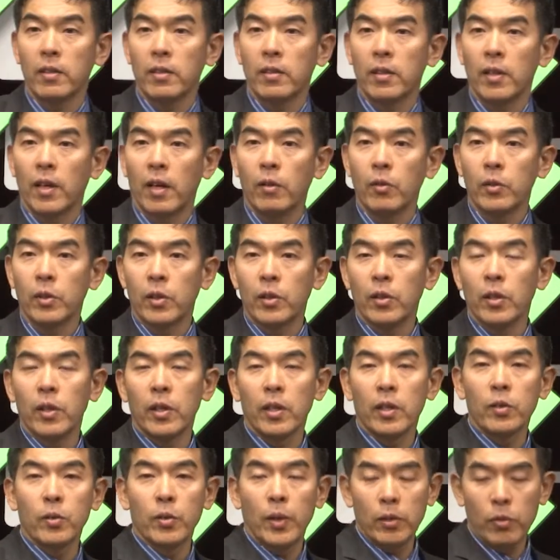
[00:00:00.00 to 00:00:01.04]
하고 이제 그런
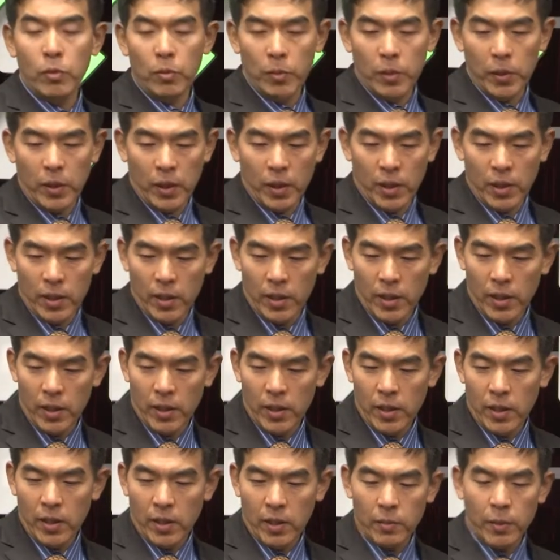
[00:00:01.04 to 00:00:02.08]
얘기를 좀 해줍니다.
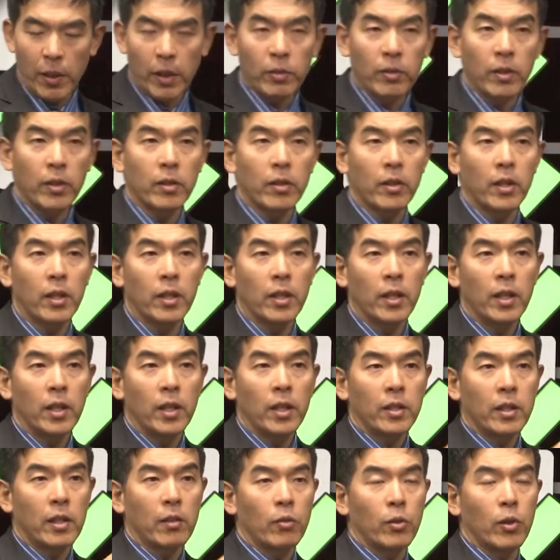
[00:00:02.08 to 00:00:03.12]
학생들이
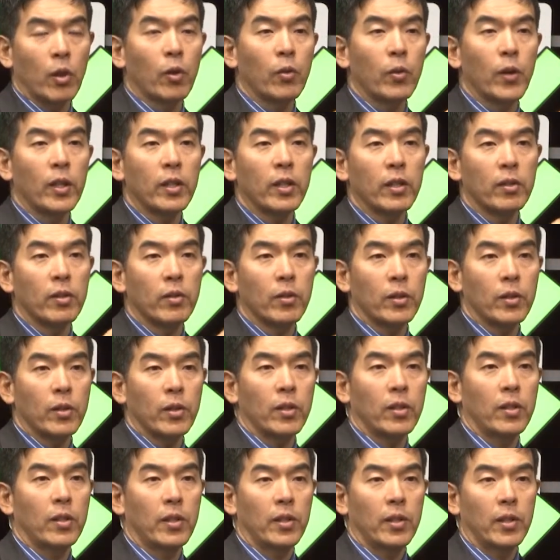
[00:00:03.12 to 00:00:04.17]
자꾸 연관이 되는 거죠.
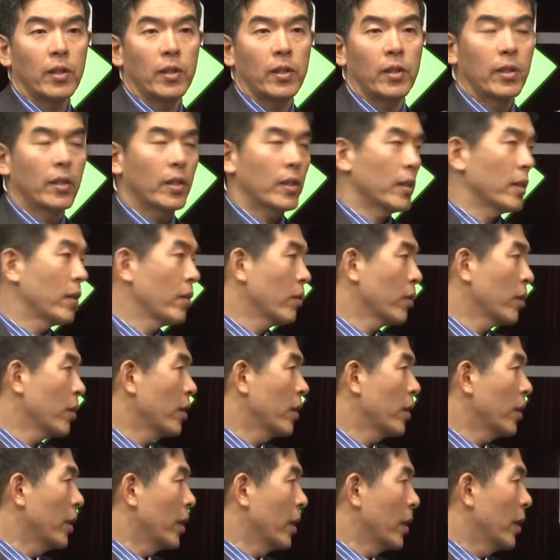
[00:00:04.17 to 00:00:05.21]
그래서
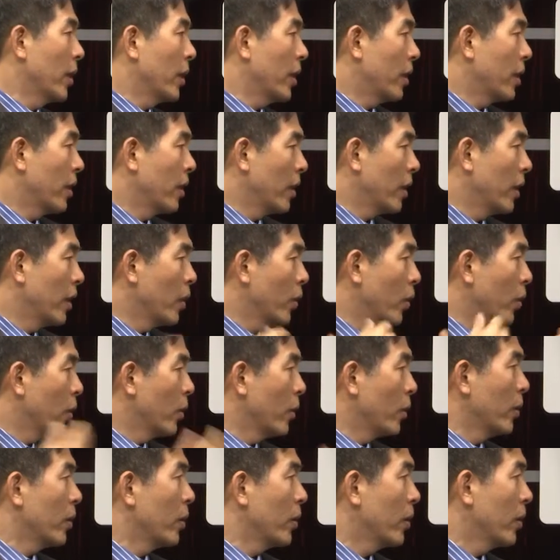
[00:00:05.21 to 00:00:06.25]

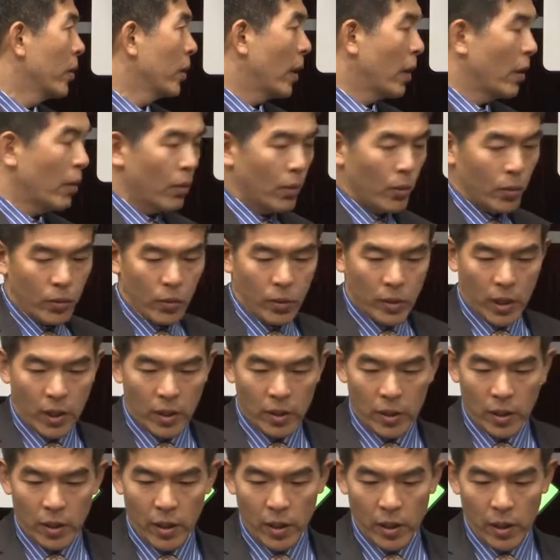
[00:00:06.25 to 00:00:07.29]
이런 내용도 잘
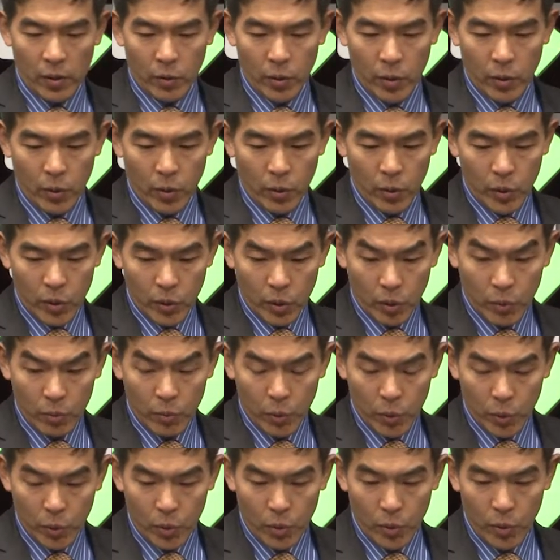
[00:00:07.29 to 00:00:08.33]
이해가 되고
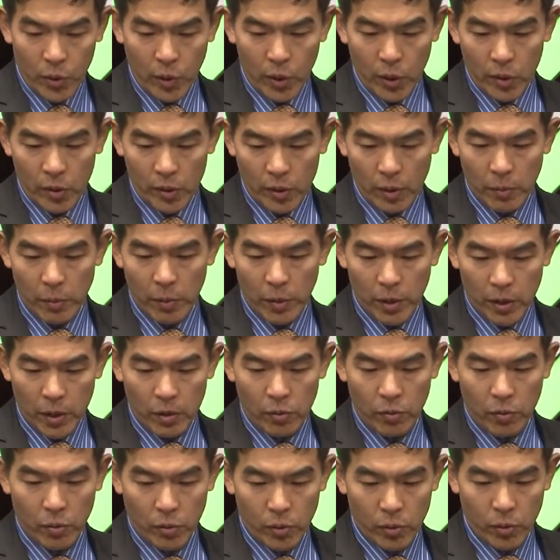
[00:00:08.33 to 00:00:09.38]
실험도 재밌게 할
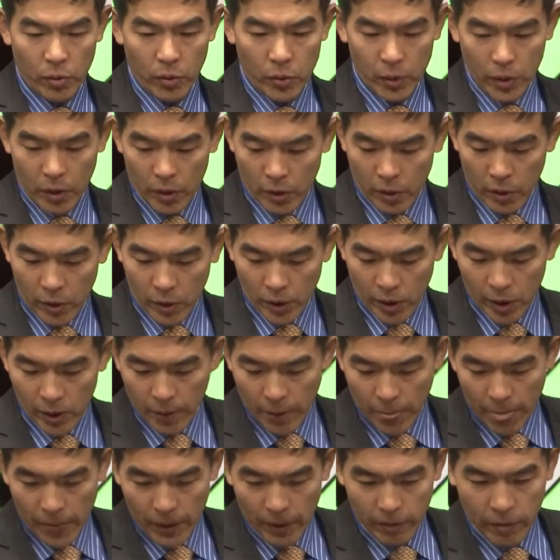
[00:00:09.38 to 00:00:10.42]
수 있도록 이제 그렇게
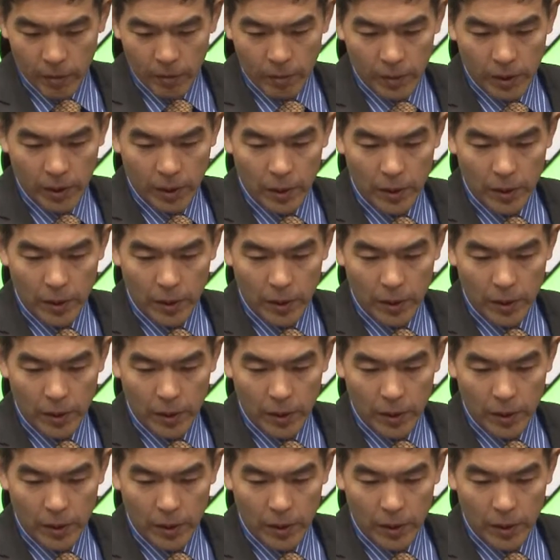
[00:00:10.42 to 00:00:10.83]
했습니다.